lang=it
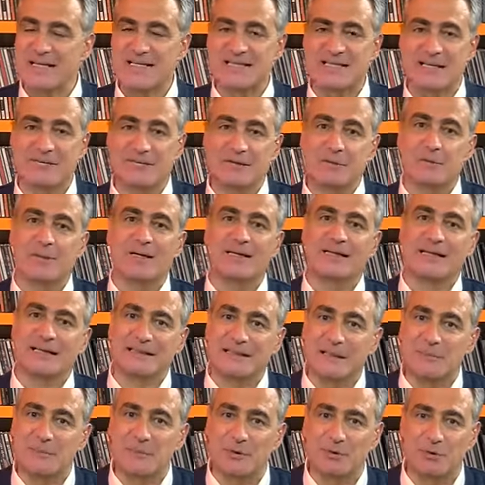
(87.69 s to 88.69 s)

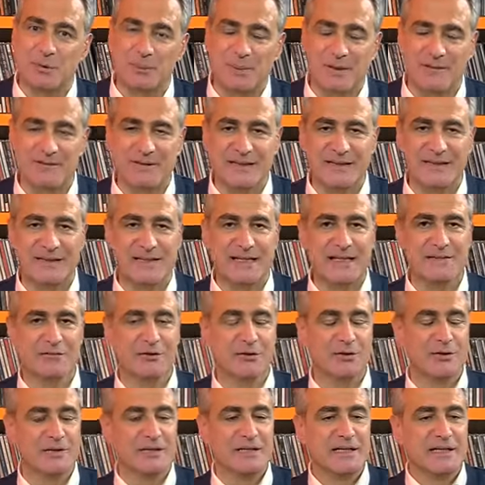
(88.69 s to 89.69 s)
salvaguardata in modo
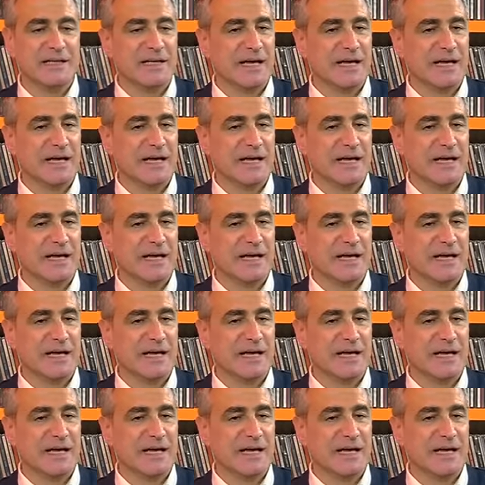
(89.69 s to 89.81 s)
preventivo